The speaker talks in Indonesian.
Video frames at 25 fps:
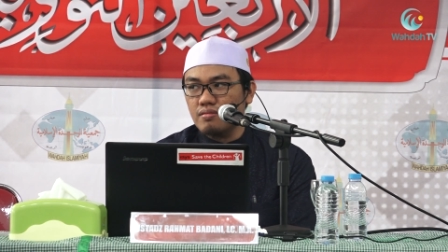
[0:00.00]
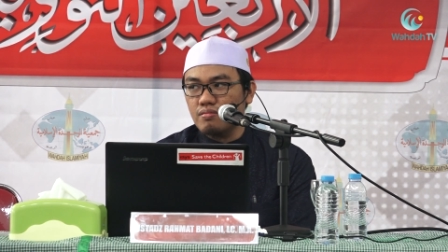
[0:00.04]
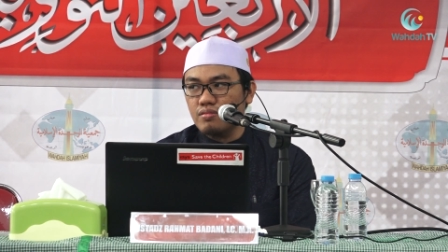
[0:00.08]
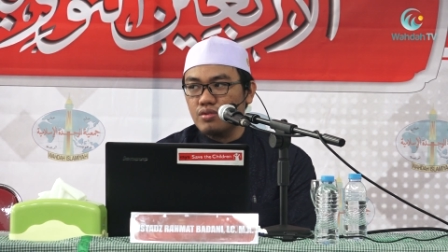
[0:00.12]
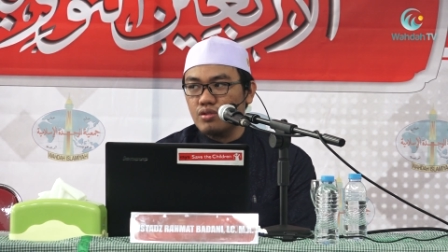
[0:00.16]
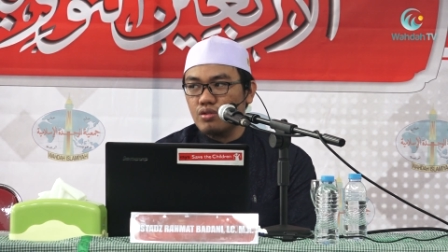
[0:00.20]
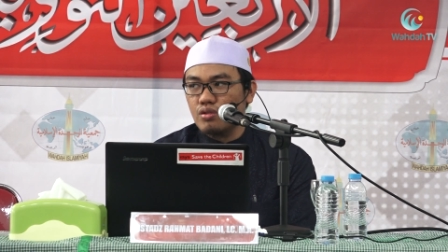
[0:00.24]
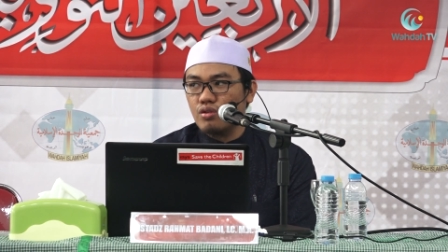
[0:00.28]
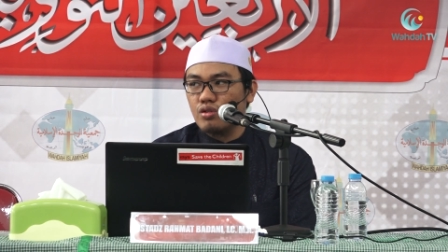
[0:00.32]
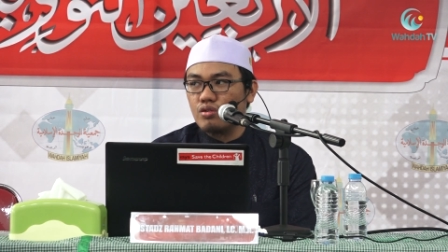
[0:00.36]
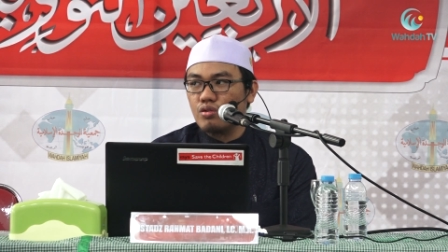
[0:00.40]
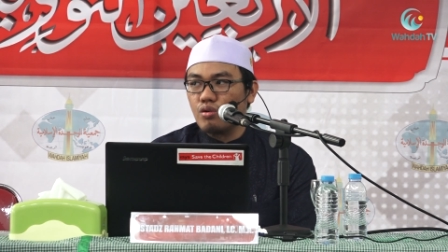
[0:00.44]

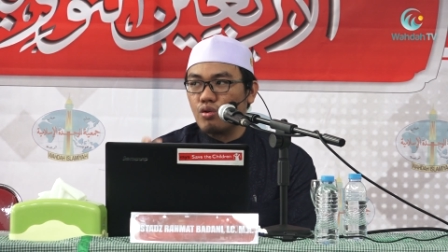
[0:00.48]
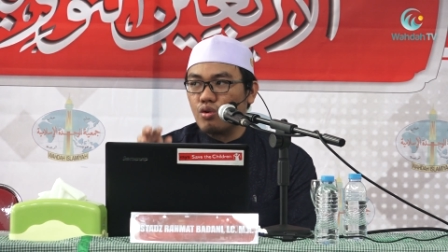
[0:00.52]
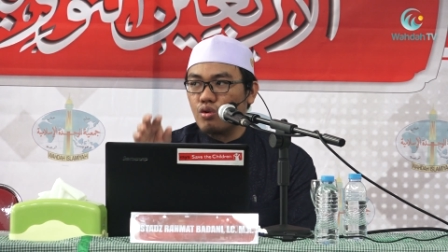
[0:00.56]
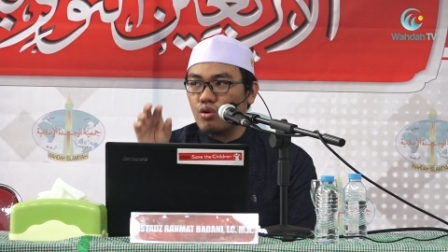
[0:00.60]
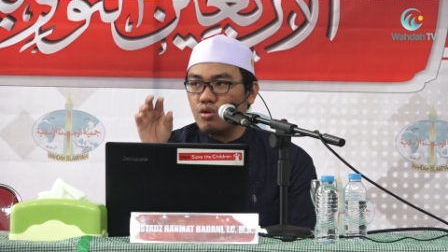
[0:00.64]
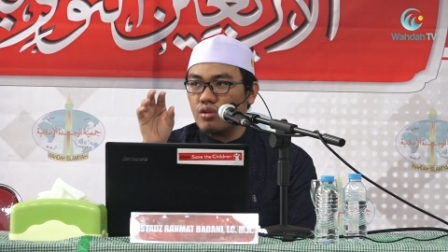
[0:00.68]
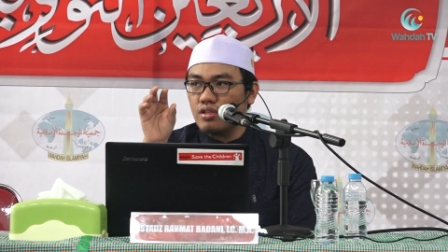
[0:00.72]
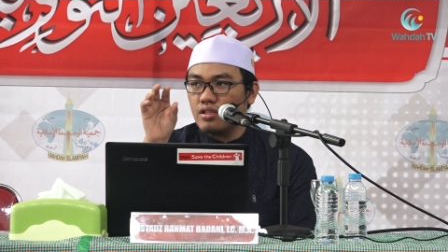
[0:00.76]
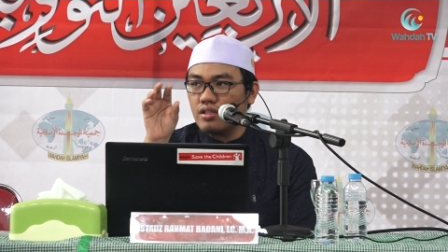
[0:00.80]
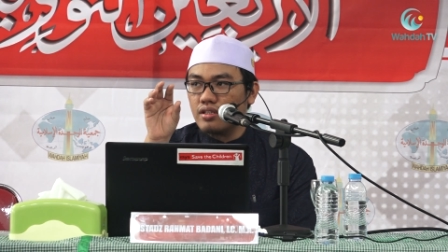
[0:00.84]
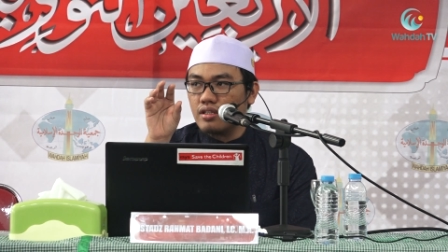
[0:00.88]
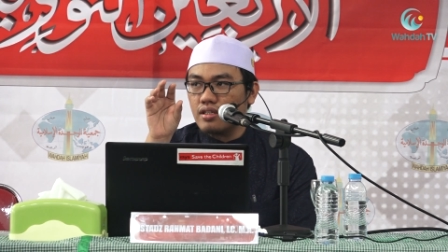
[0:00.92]
Menurut
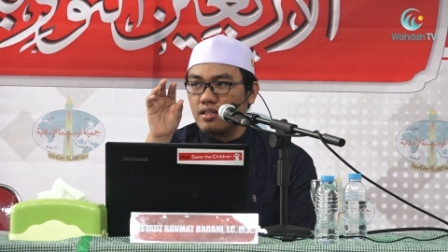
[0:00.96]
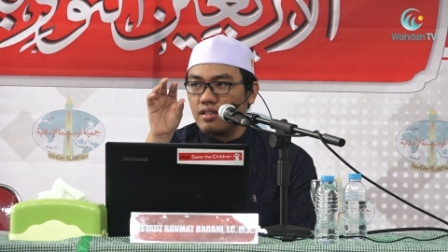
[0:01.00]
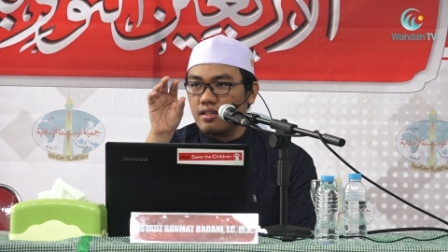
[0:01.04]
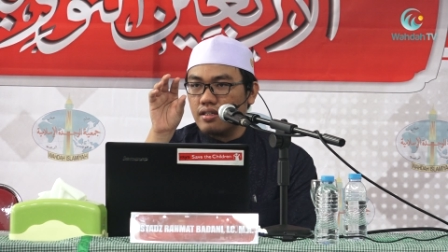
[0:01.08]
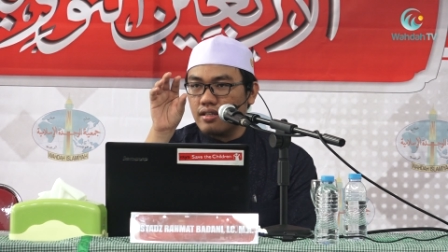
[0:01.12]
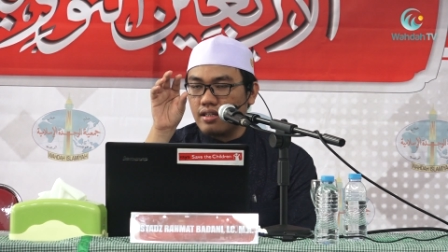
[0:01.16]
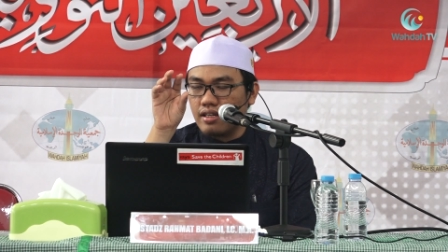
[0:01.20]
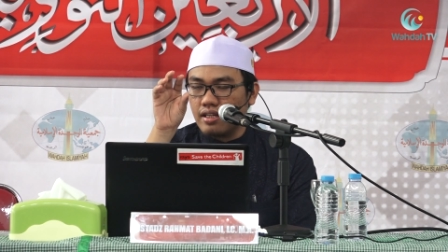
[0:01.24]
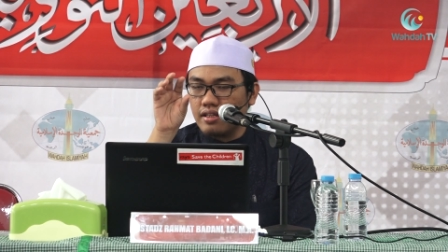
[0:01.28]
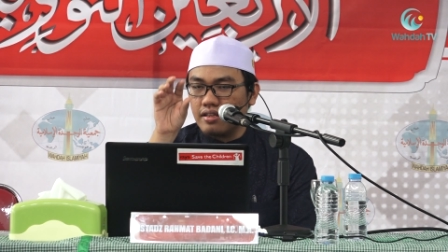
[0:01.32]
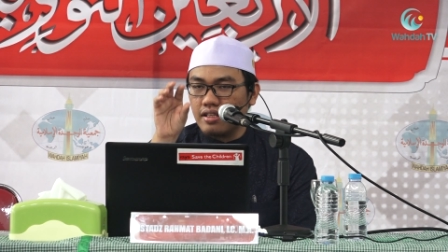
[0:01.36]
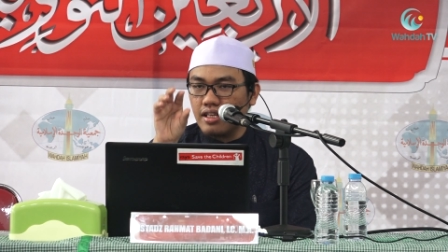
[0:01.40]
rukun
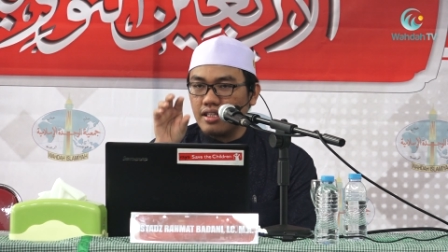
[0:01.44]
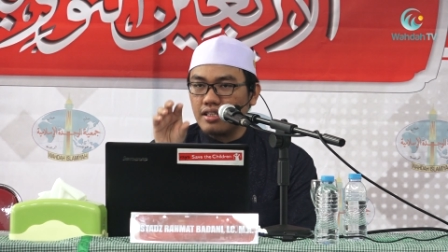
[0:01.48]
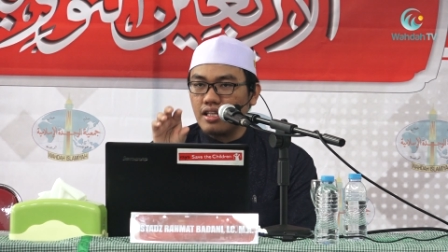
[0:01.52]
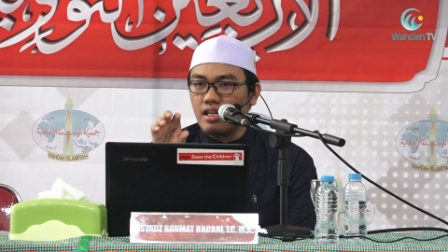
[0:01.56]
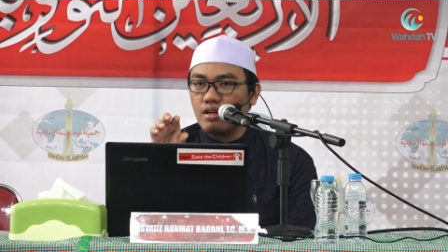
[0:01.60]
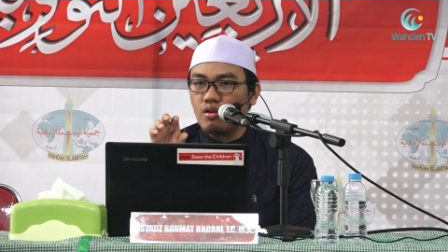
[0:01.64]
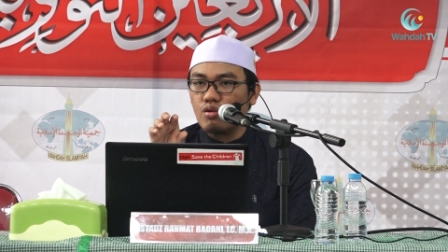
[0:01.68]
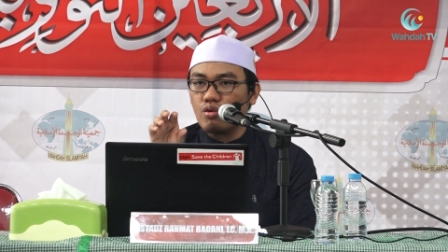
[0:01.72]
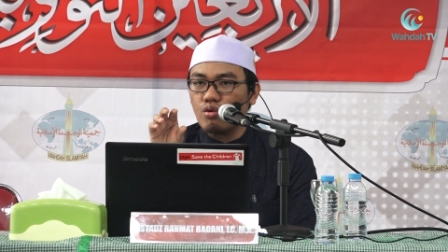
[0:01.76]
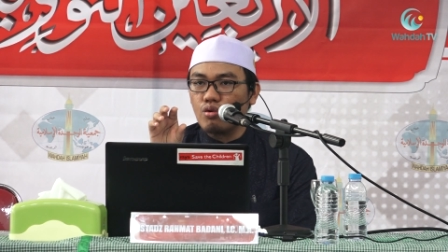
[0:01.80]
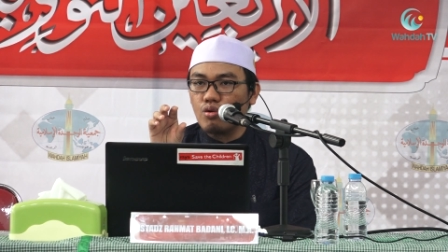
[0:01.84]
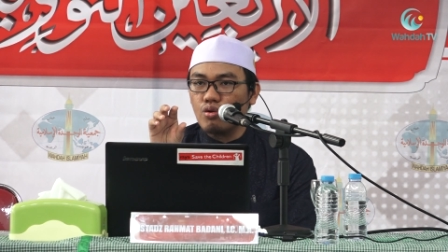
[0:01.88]

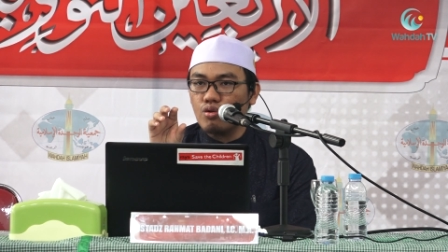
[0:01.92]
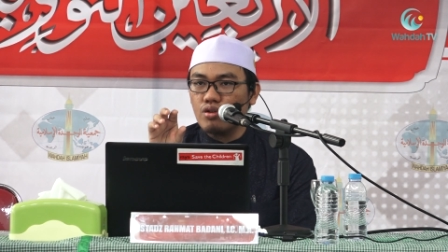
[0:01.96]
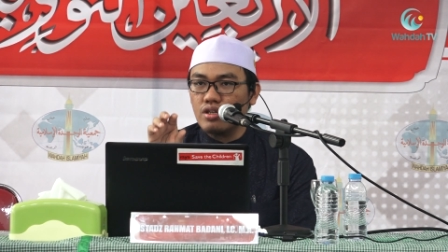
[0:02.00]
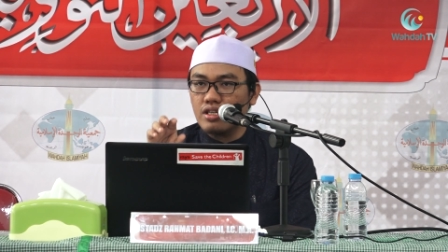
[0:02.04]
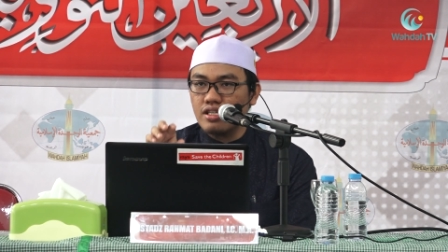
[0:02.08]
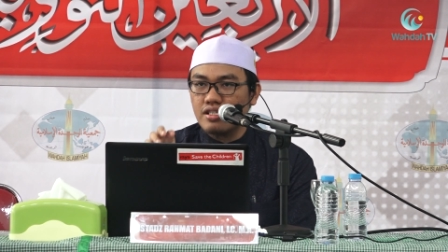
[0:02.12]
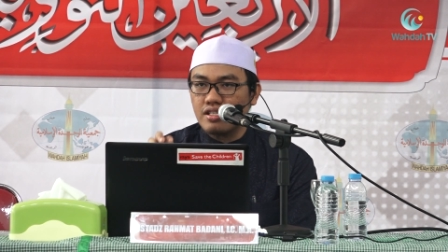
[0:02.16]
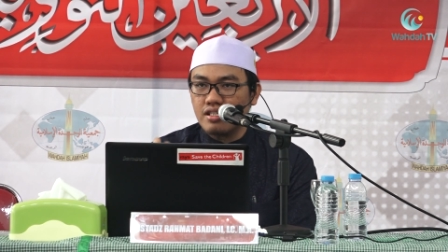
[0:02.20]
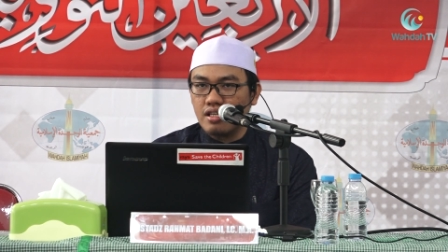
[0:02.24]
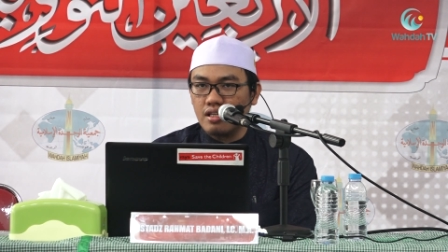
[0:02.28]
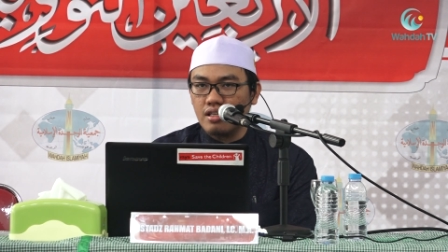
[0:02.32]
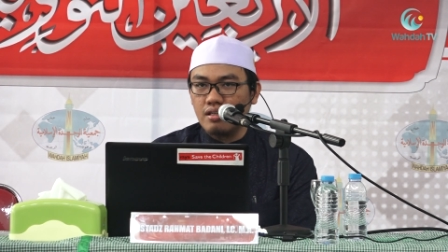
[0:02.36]
rentetan
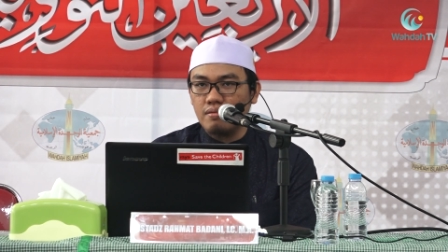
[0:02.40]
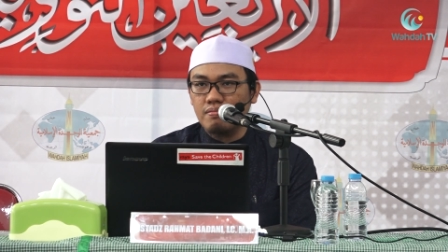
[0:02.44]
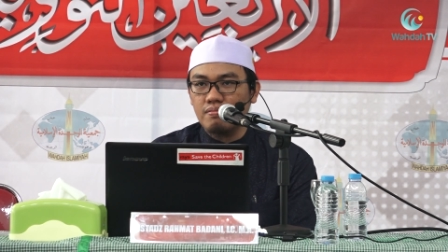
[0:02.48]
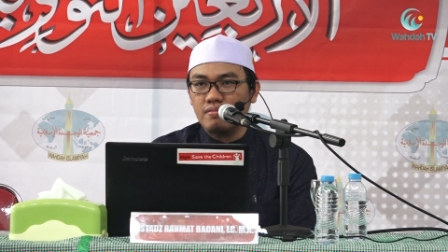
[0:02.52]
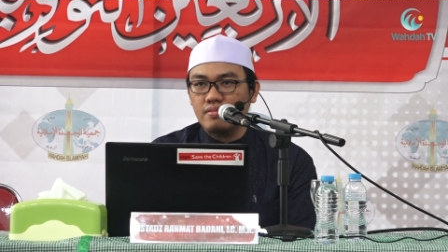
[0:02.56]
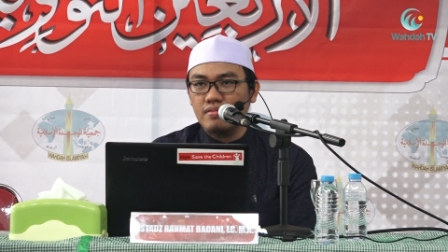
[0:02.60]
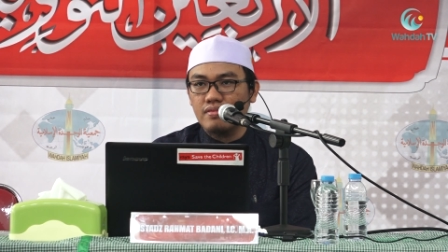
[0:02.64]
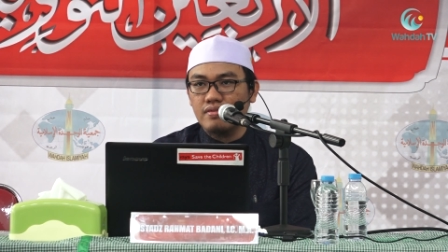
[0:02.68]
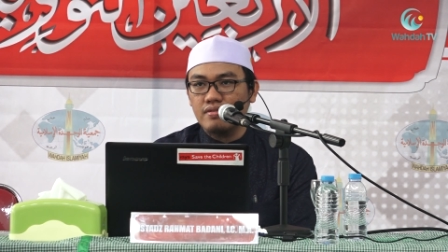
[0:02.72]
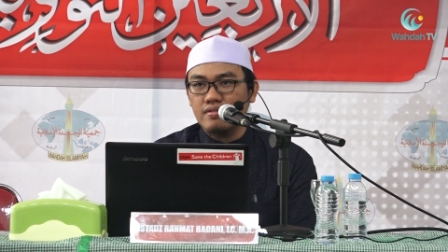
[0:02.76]
rukun Islam.